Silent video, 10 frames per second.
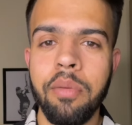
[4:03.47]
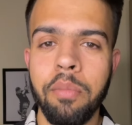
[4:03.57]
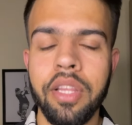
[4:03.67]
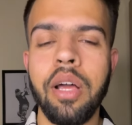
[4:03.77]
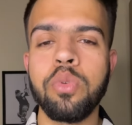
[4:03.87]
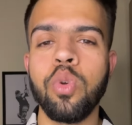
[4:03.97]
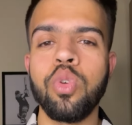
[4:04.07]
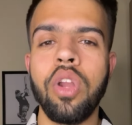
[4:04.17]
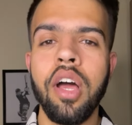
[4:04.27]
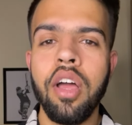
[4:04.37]
मतलब आप
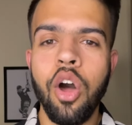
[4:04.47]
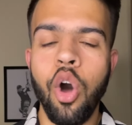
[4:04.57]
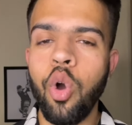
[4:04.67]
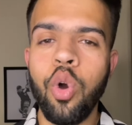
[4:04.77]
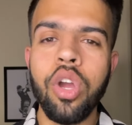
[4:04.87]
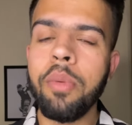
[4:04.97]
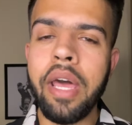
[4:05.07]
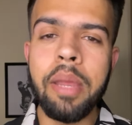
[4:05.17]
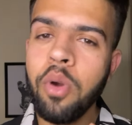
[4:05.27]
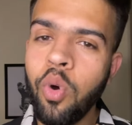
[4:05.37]
सोचो ना हांगकांग के
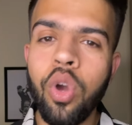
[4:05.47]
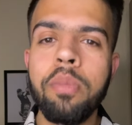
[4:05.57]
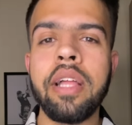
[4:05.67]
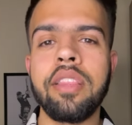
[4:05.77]
बारे में कोई बात